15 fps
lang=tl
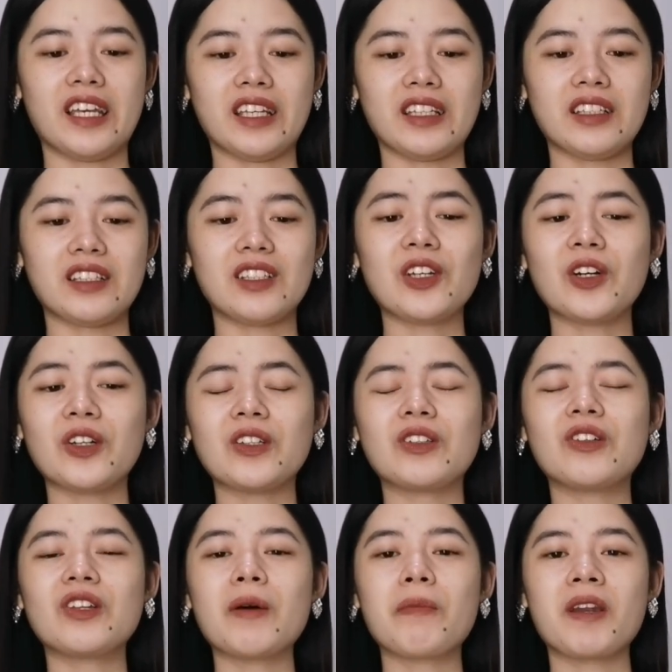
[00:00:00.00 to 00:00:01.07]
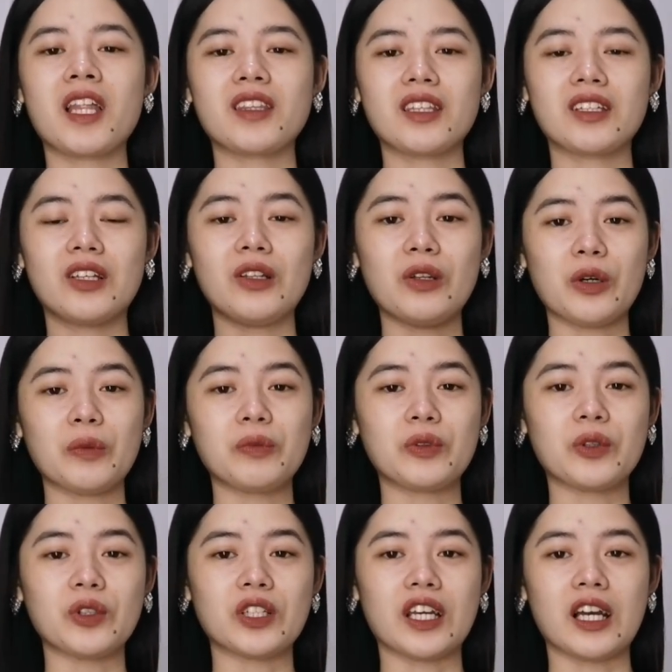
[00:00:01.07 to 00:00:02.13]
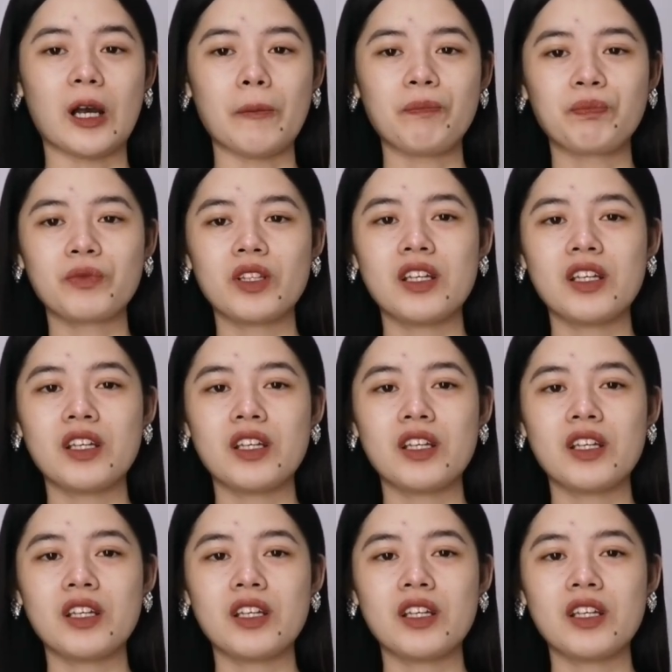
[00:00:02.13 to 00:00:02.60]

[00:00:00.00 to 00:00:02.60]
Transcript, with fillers: And yun, doon na panatag yung loob ko na